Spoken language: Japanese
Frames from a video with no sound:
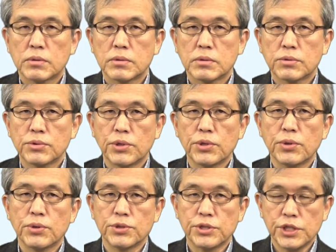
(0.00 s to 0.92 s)
この
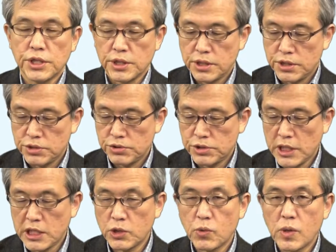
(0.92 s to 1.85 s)
ように主
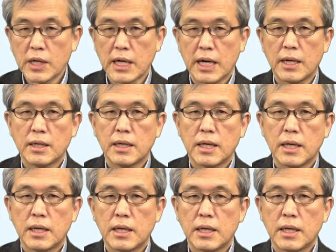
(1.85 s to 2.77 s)
題の和が
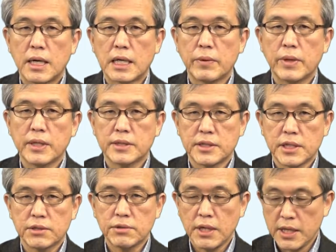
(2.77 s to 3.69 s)
現れて
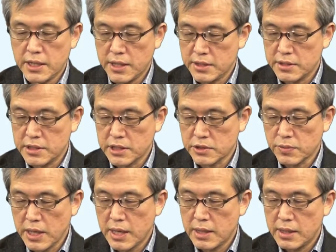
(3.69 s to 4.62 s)
いる並列説
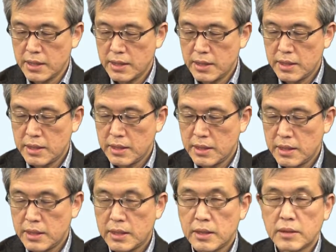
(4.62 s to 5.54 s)
は
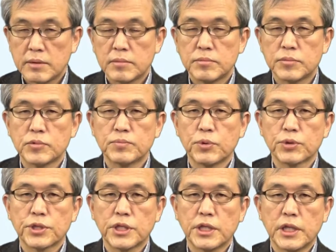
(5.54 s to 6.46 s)
文法
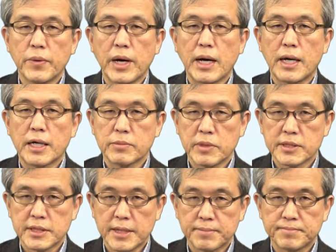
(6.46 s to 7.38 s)
的ではありま
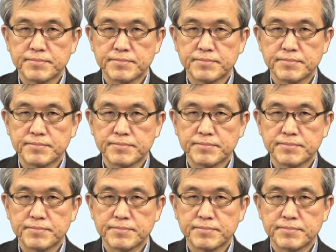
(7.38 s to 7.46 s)
せん